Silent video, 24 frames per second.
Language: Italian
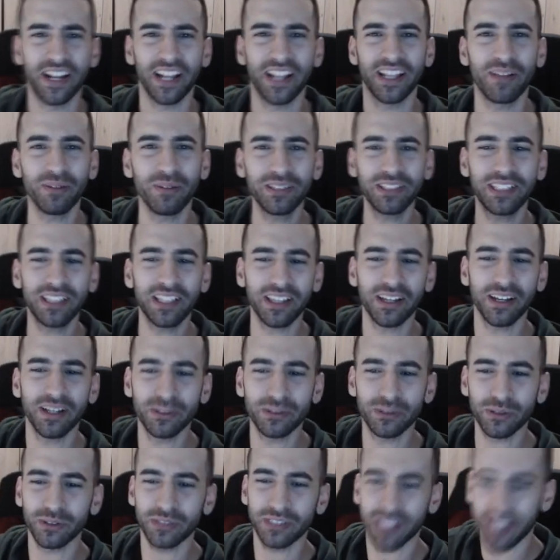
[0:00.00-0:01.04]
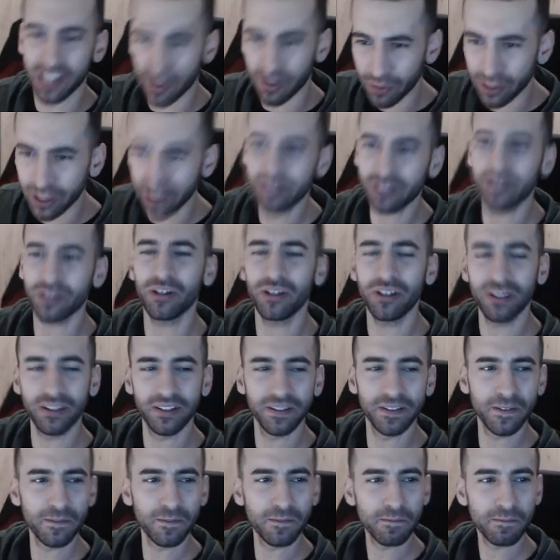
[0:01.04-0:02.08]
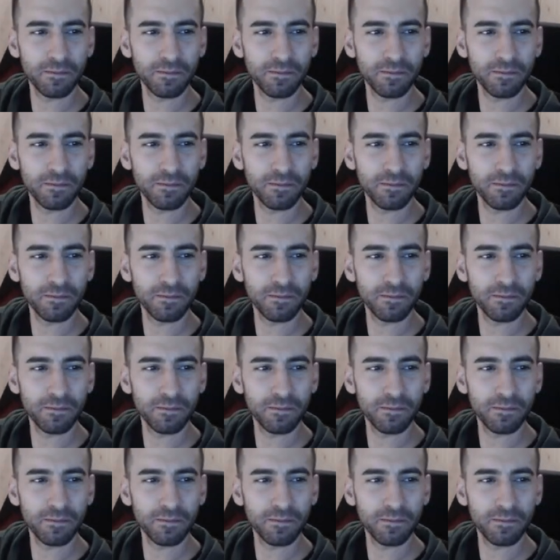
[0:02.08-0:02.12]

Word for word: Andiamo a sentire il suo schieramento.